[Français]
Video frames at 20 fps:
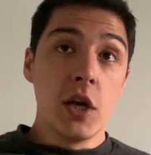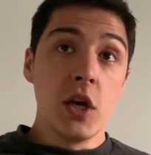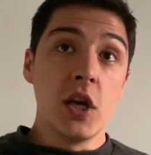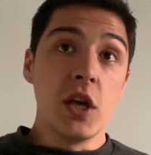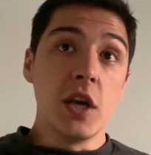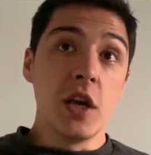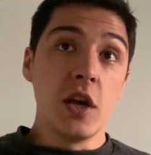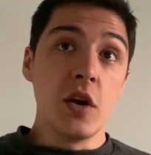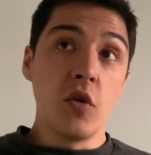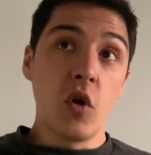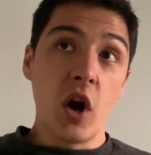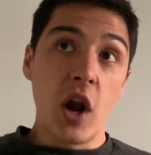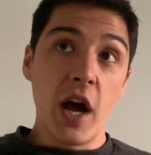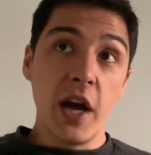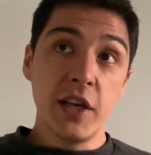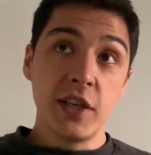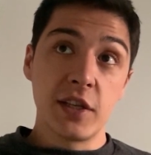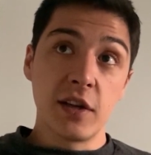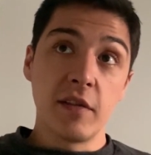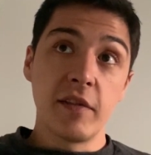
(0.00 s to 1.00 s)
Et
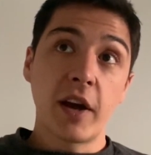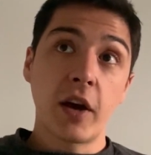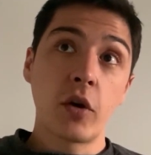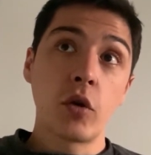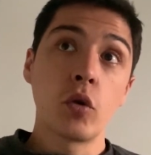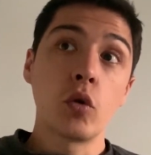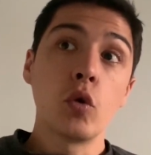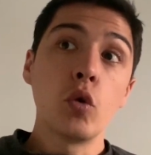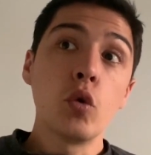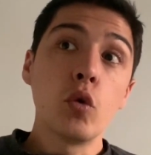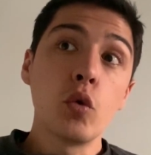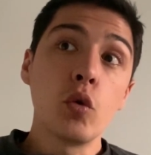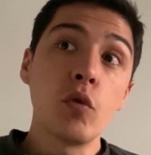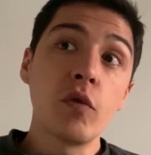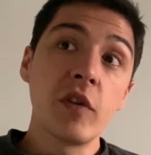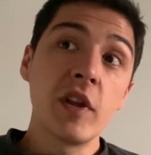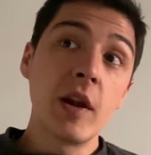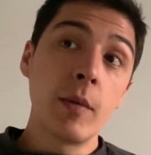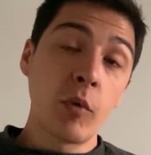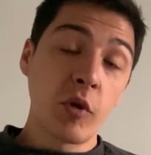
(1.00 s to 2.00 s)
voilà, il s'avère que
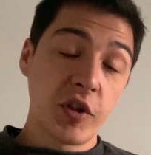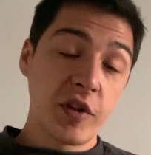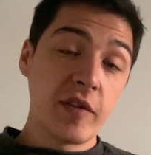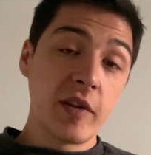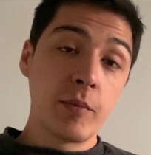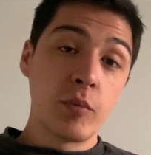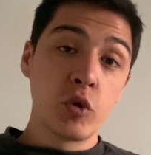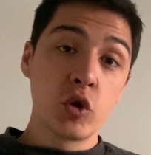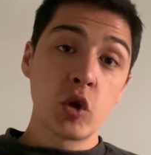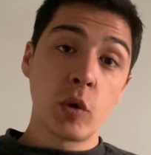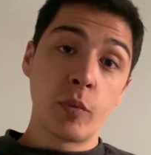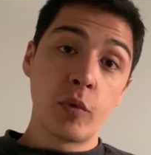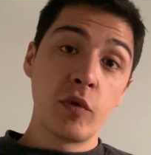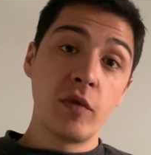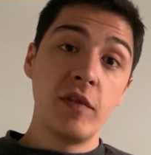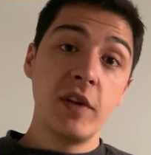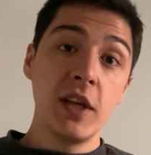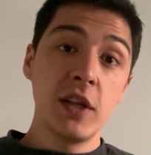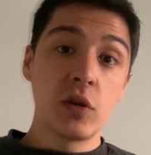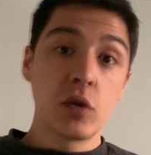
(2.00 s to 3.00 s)
finalement ça va de plus en
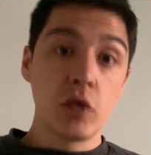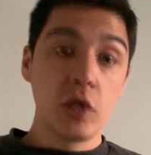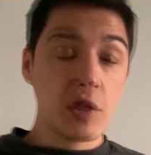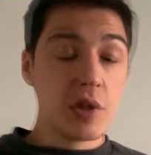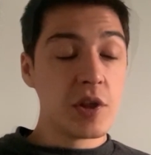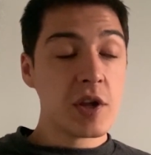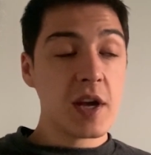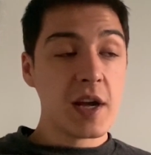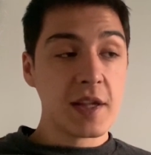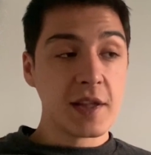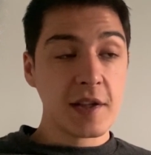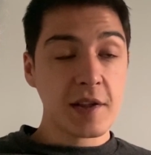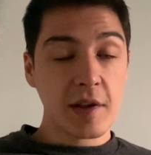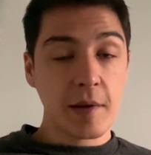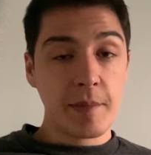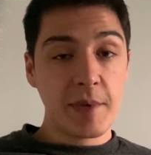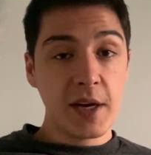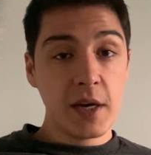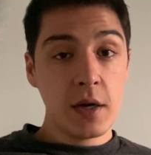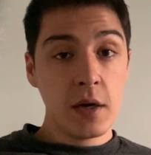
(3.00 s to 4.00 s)
plus vite, c'est déjà assez
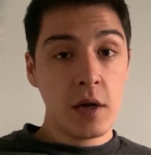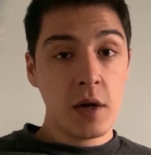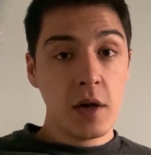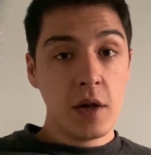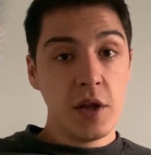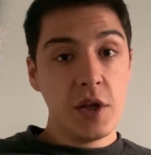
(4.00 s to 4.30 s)
sympa.